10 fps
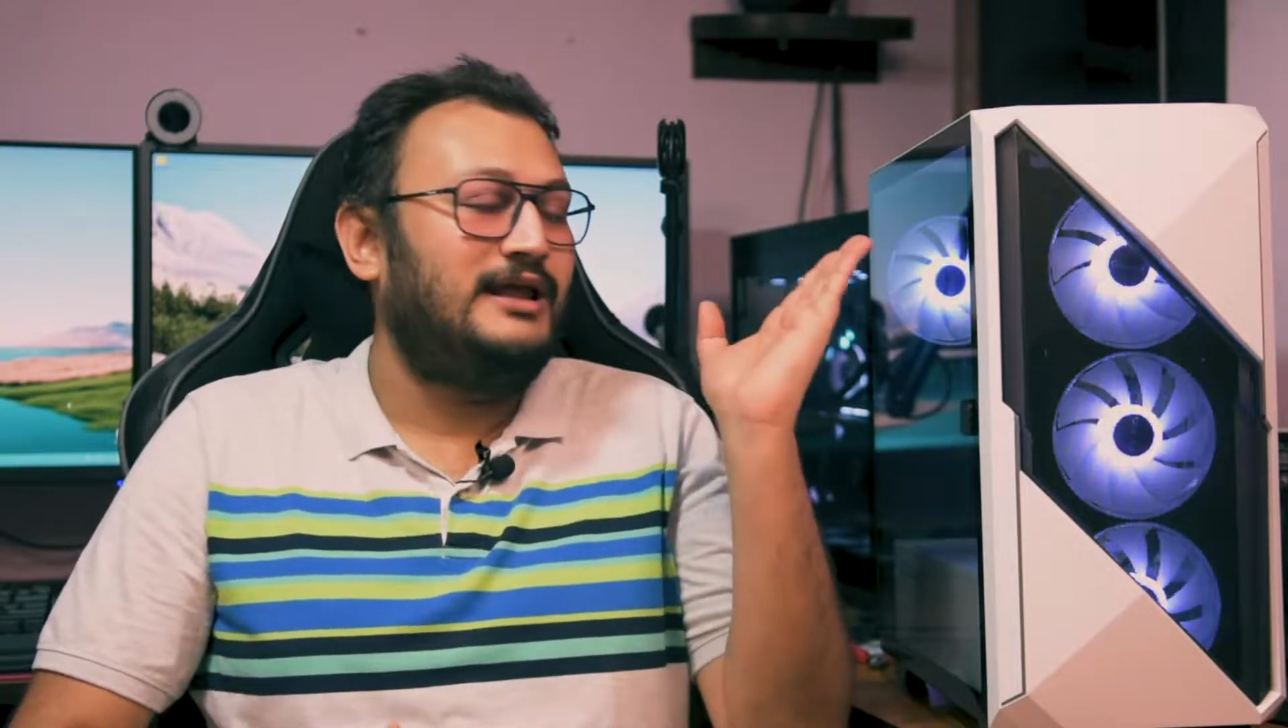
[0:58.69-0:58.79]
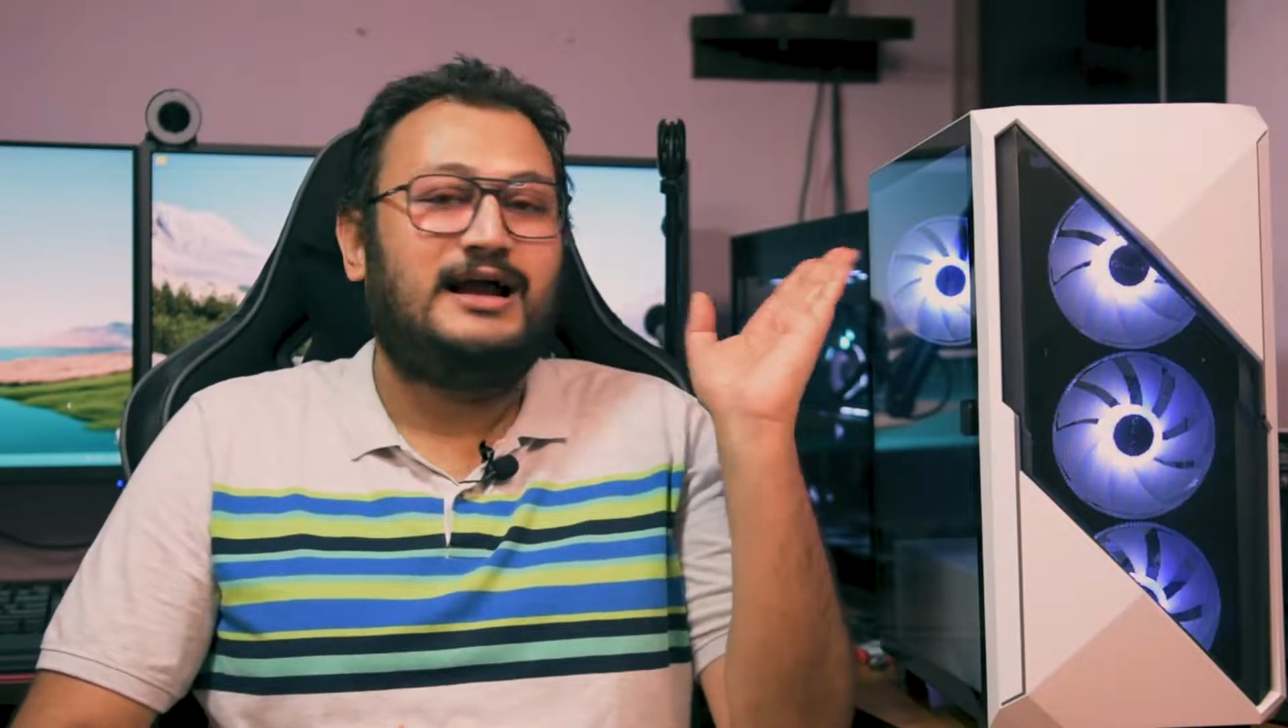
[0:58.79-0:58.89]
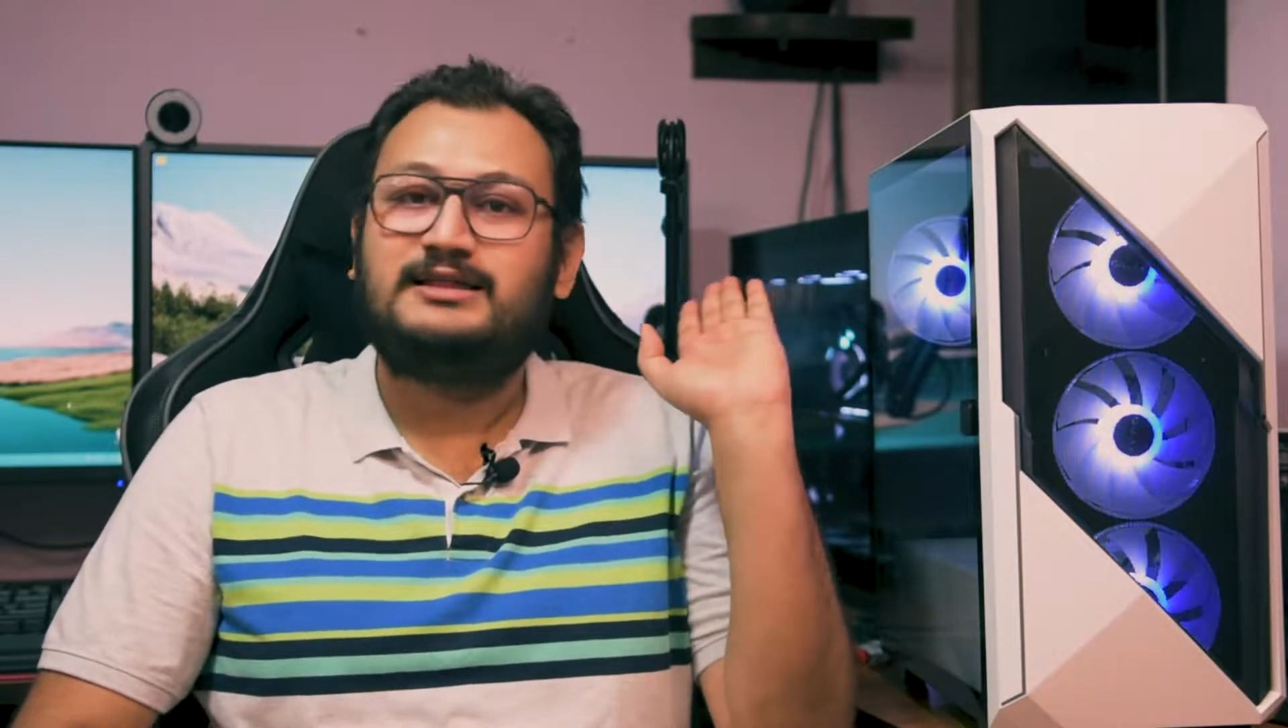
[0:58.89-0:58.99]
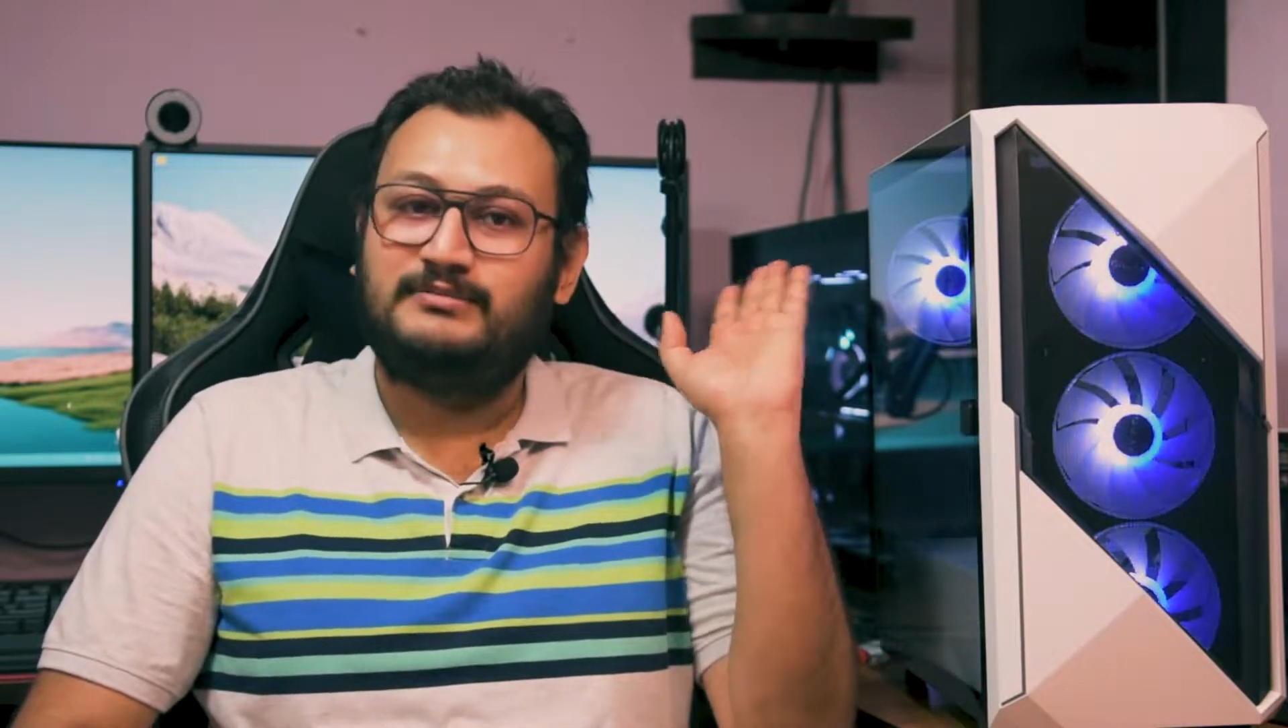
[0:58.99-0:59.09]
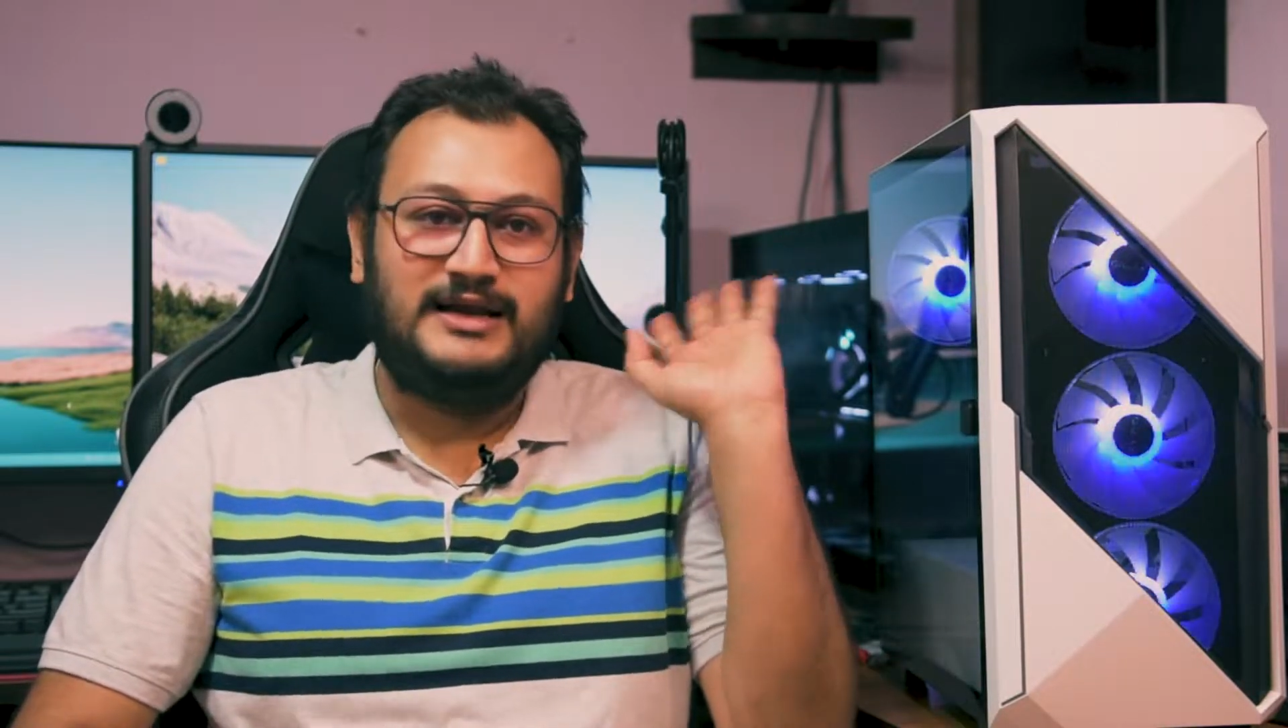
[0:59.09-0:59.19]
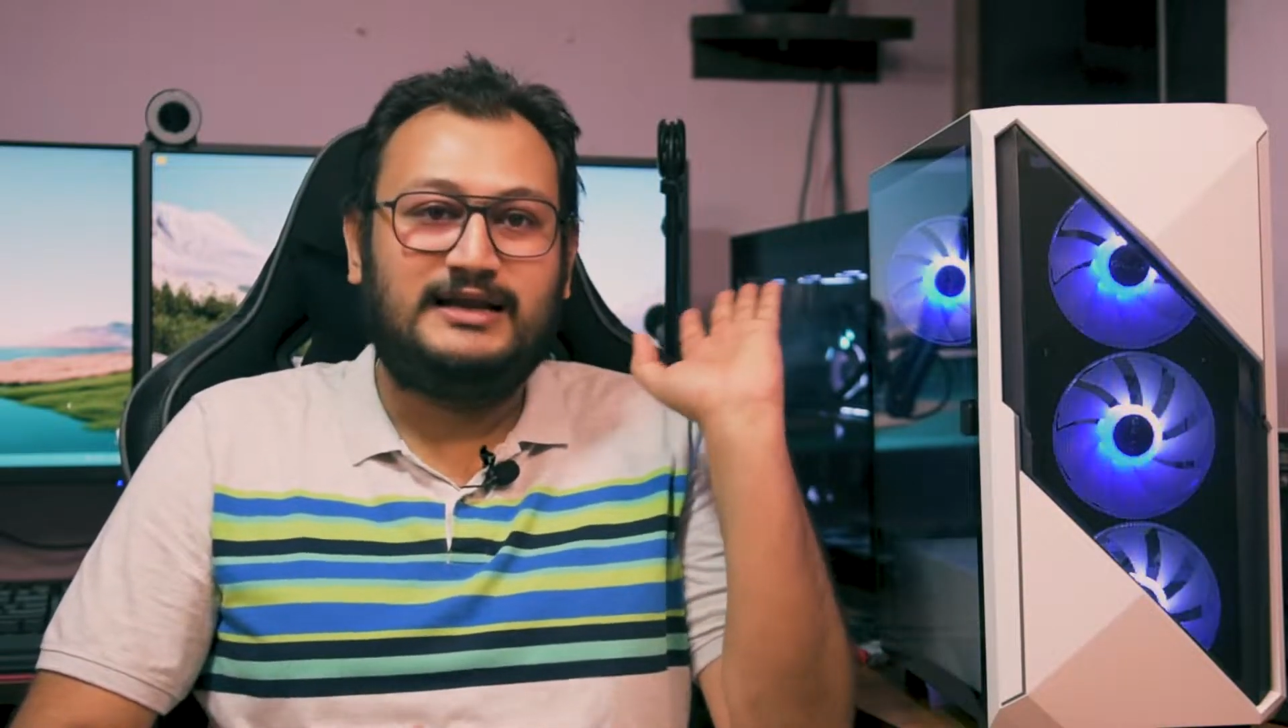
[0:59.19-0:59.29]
লেখা আছে মিড